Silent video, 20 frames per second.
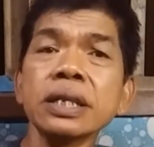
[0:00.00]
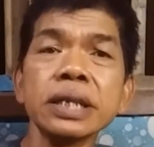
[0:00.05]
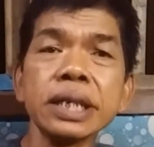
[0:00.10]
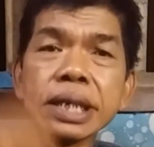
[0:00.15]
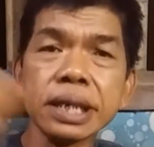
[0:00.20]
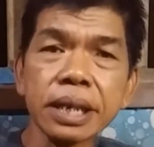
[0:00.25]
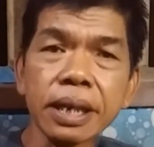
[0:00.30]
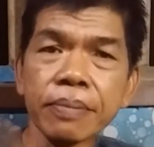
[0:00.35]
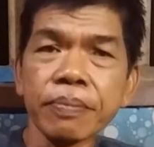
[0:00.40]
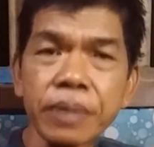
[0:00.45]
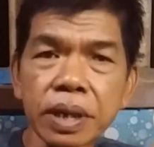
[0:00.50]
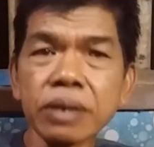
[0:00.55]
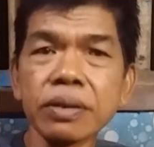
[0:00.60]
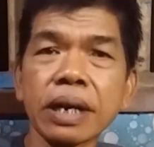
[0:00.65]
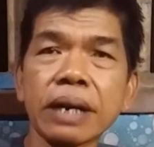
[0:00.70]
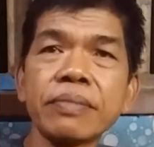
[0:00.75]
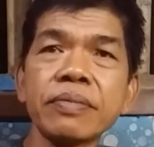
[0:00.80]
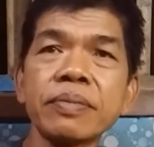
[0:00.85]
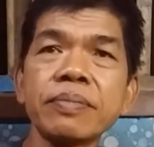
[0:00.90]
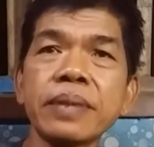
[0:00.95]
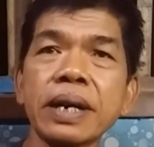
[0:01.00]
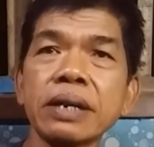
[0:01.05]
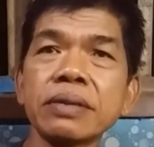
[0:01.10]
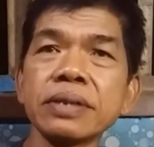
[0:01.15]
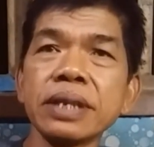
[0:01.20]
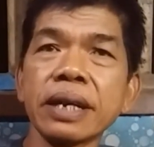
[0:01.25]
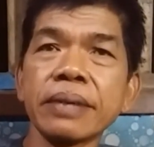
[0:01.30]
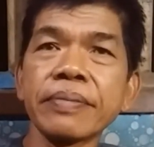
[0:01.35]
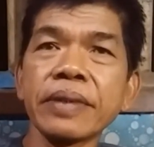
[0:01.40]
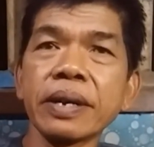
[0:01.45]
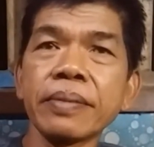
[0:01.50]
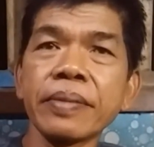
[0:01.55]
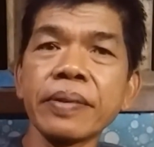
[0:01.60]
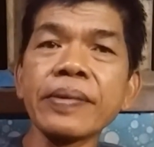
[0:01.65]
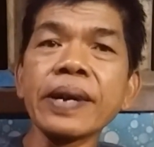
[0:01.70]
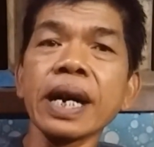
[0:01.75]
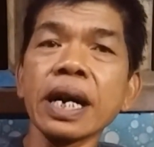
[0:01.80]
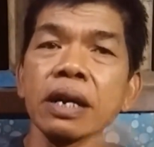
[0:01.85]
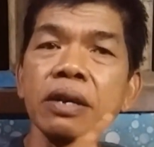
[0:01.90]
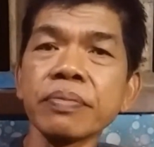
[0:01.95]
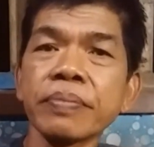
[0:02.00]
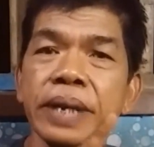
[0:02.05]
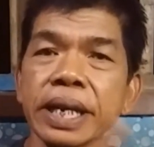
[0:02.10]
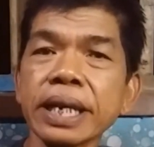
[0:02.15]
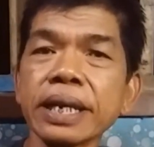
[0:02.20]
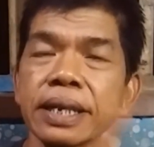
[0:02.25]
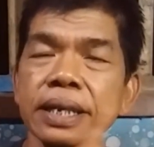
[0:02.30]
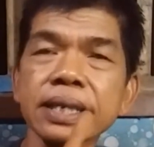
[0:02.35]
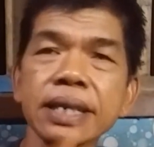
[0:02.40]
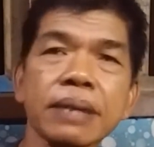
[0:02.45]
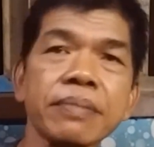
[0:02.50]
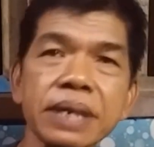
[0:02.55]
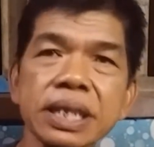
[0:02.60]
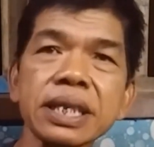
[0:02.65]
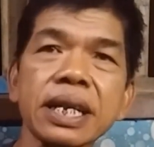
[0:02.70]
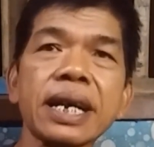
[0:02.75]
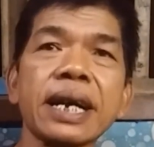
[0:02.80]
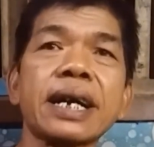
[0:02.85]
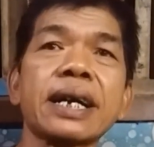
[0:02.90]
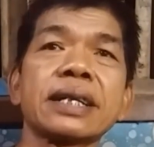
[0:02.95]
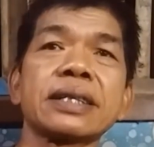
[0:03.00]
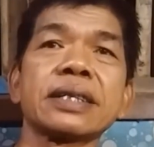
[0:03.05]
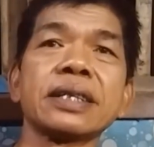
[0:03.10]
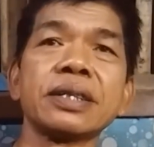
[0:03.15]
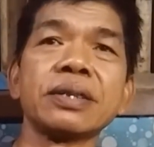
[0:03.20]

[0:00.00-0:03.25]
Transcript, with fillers: Tidak perlu kamu bangun yang mewah-mewah kalau bikin resah masyarakat,